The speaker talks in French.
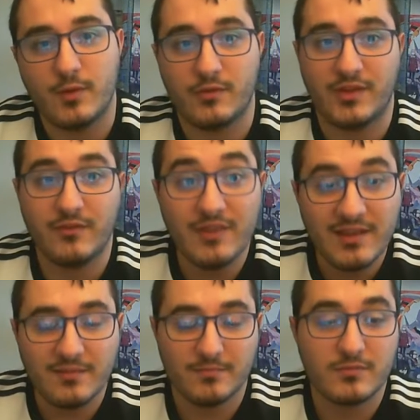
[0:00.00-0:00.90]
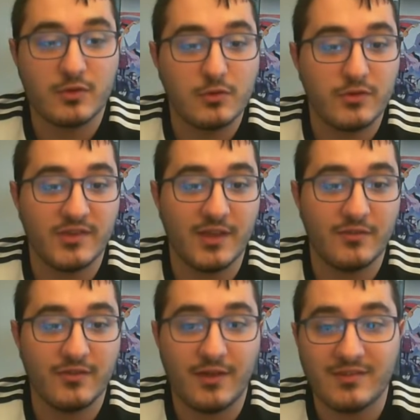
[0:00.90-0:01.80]
on savait que le
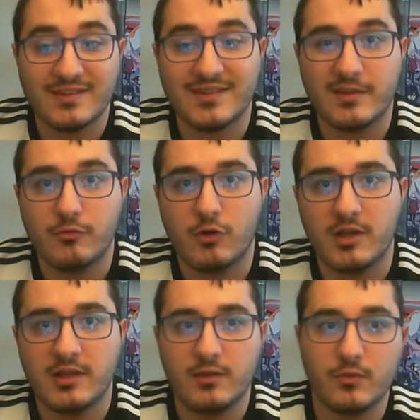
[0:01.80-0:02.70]
staff avait été dévoilé,